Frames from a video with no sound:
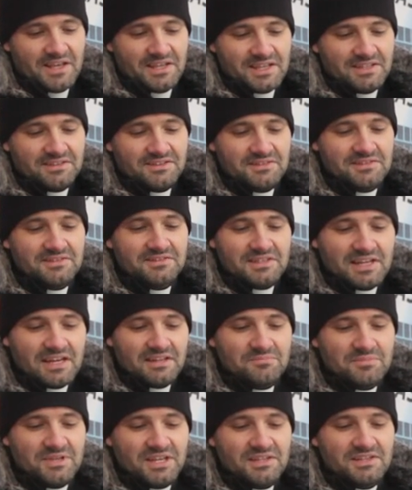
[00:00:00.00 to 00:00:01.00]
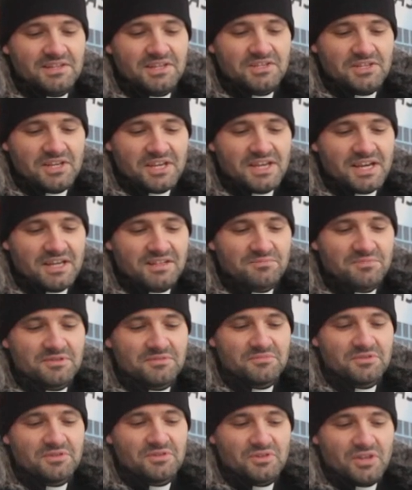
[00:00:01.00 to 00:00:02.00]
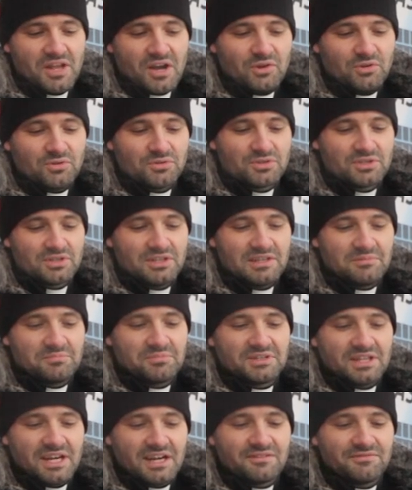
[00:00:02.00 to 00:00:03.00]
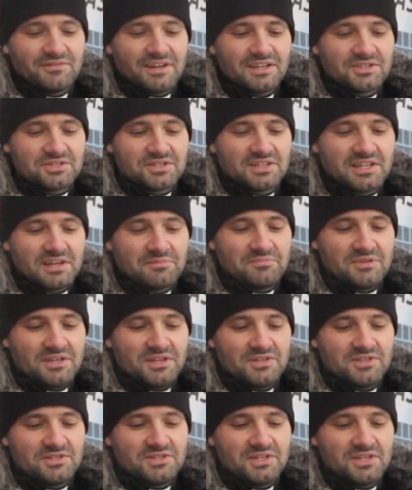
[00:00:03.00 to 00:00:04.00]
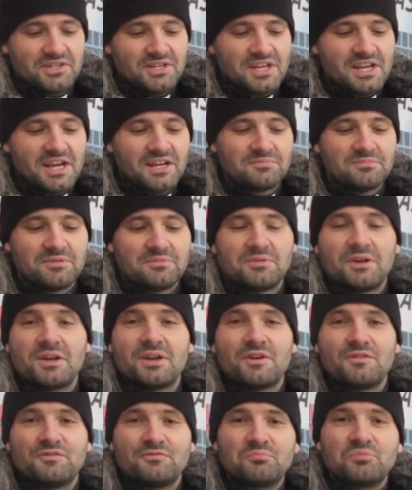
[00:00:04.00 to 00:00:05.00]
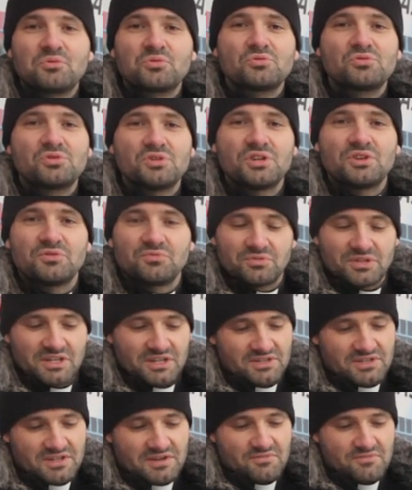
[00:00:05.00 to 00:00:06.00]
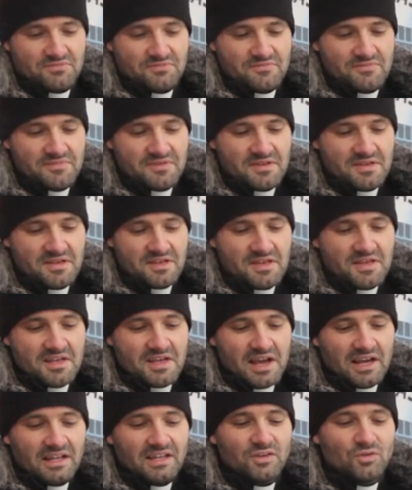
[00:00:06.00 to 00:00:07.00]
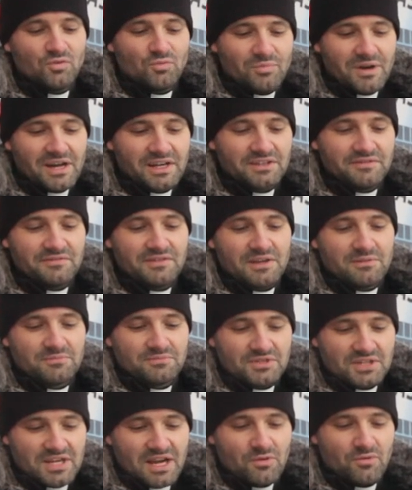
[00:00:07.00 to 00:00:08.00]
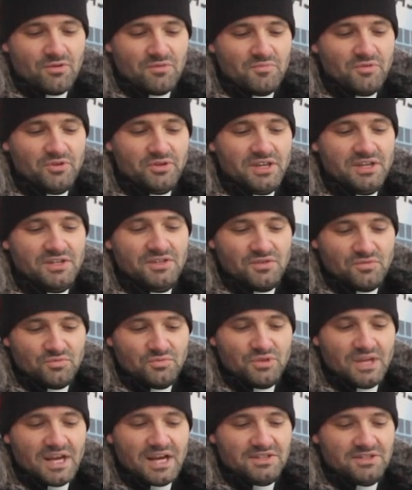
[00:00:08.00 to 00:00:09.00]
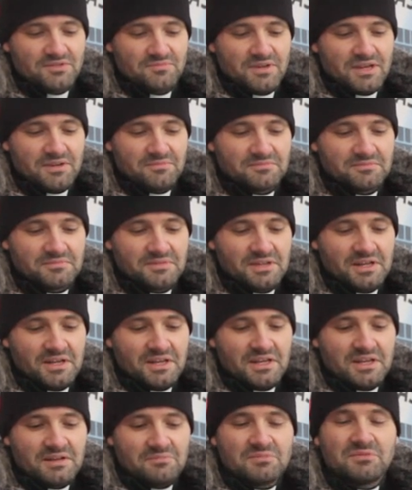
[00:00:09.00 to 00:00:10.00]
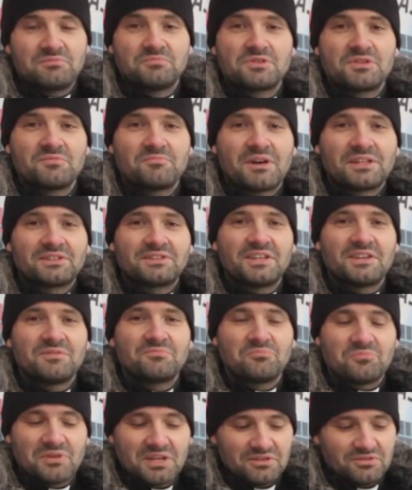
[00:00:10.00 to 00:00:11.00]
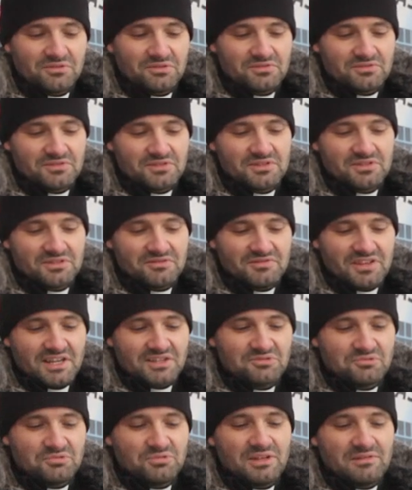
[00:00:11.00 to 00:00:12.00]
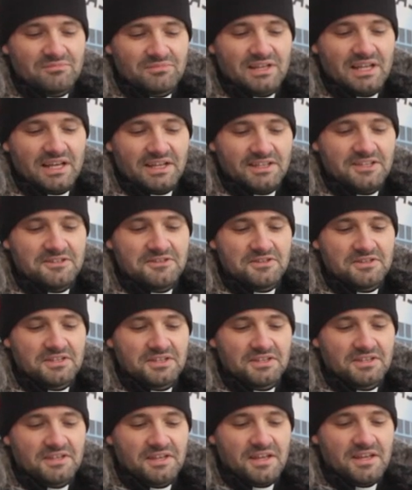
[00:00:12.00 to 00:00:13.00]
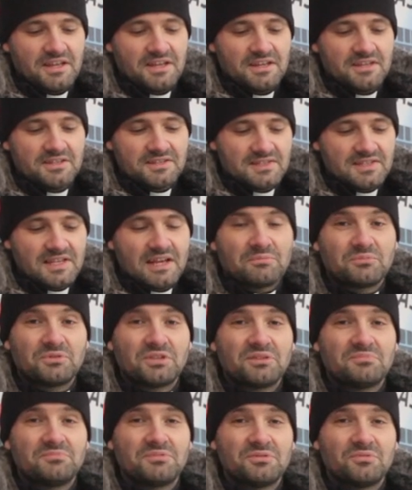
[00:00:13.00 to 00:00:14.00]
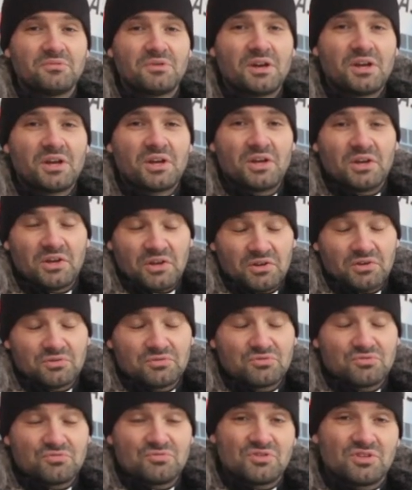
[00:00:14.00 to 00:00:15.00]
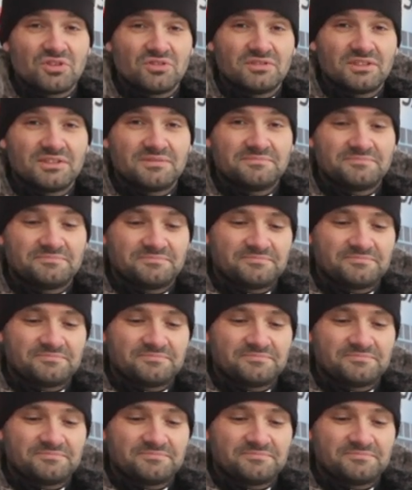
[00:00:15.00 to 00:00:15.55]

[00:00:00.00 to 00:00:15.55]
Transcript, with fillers: Ja tedy tak biegnę, nie jakbym na oślep, tak walczę na pięści, nie jakbym w próżnię uderzał, ale umartwiam ciało moje i ujarzmiam, bym przypadkiem, będąc zwiastunem dla innych, sam nie był odrzucony.